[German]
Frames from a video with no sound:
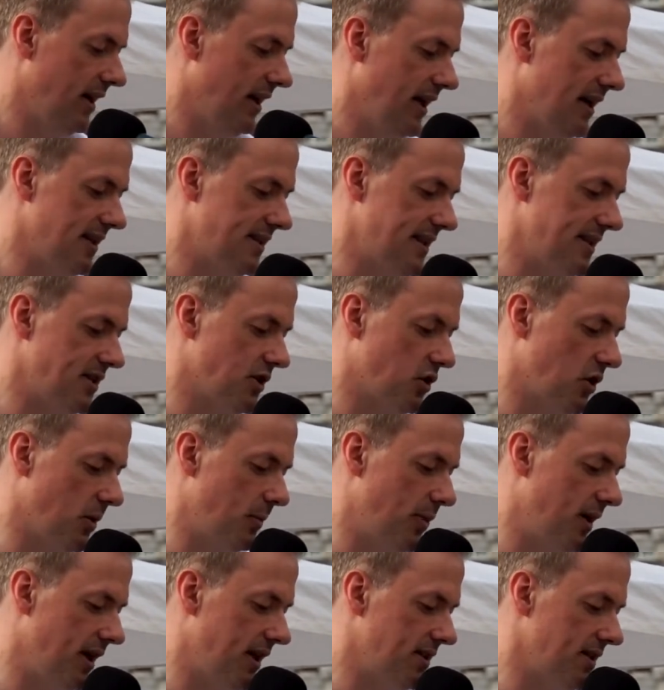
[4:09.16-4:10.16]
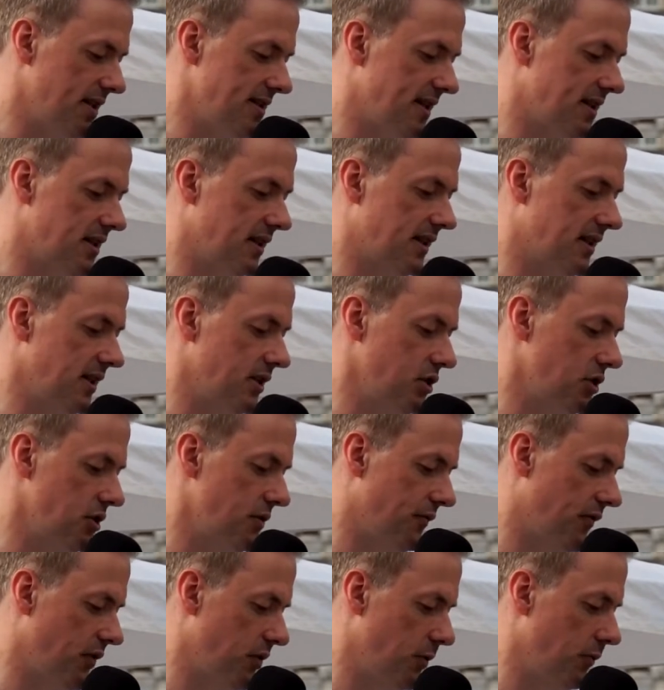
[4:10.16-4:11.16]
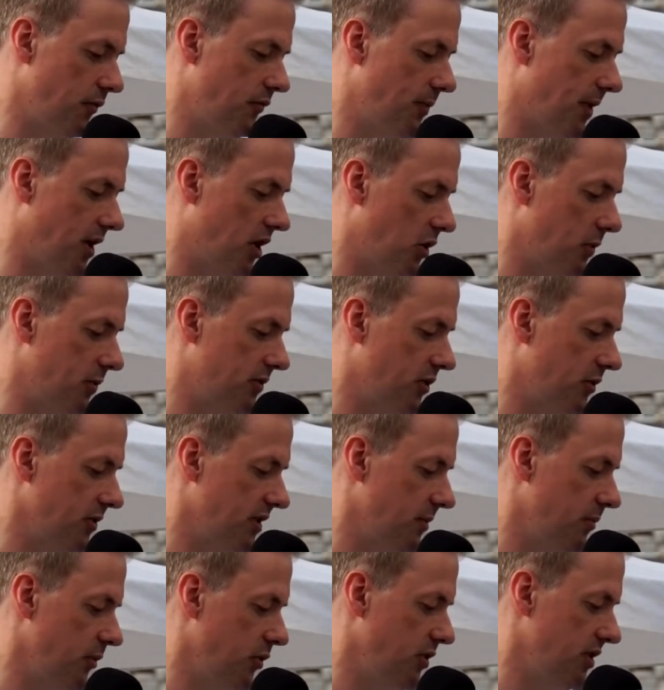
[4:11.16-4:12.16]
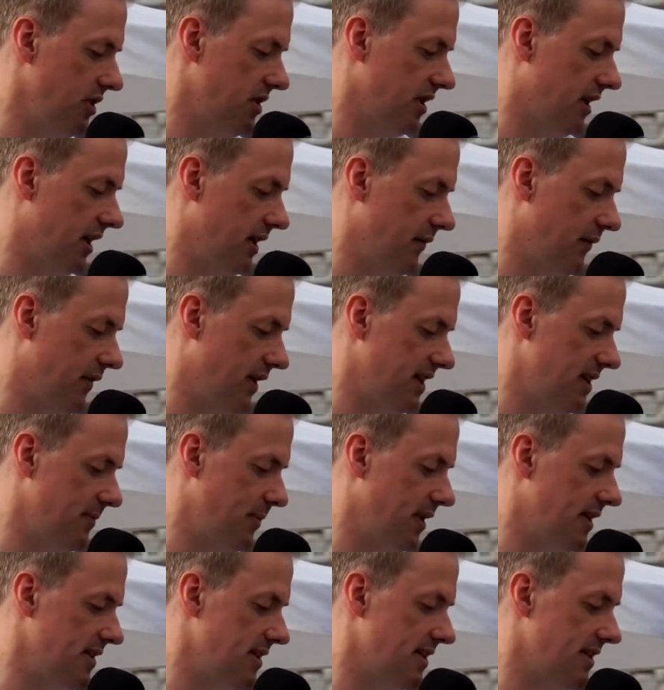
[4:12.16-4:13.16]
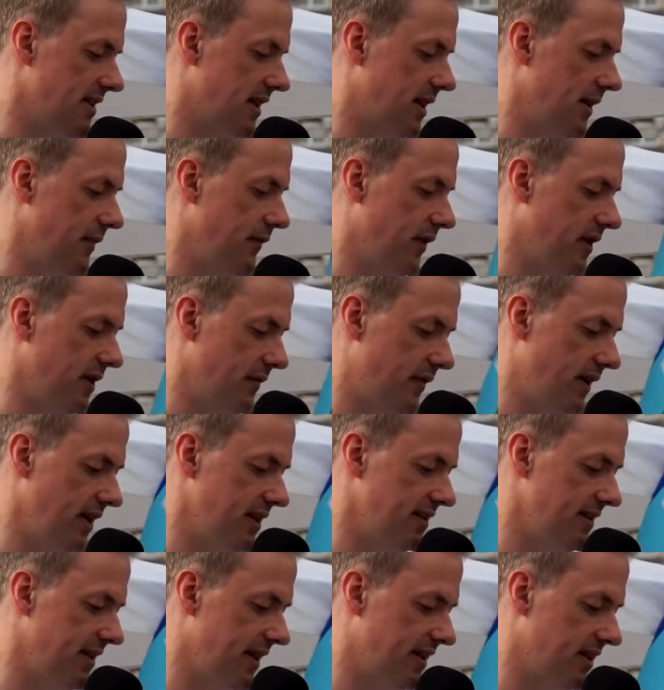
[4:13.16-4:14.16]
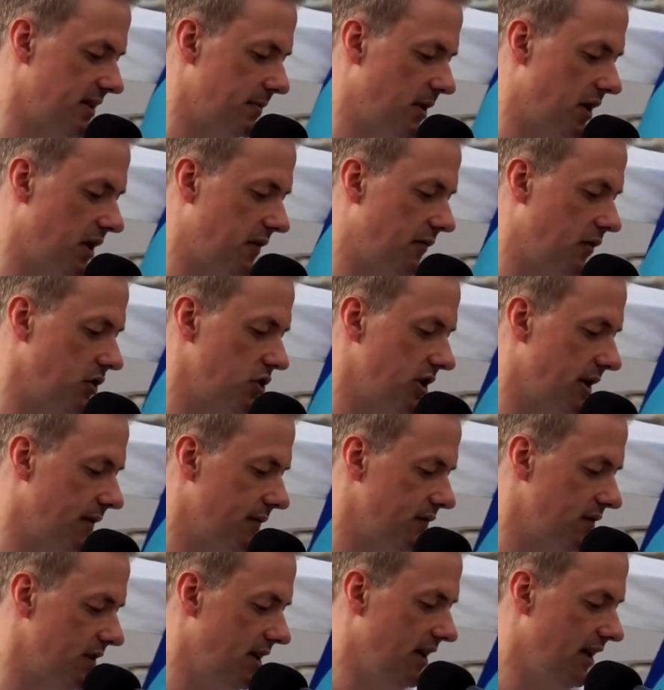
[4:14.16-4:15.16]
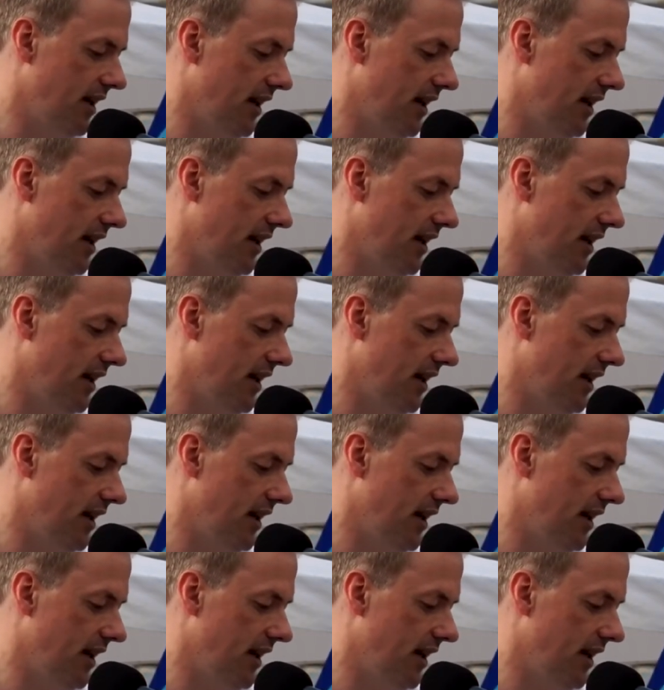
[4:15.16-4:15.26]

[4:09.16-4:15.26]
Erst dieser komplette, seiner kritischen Vernunft beraubte und entmündigte Einfallspinsel ist reif für eine flächendeckte Marktwirtschaft,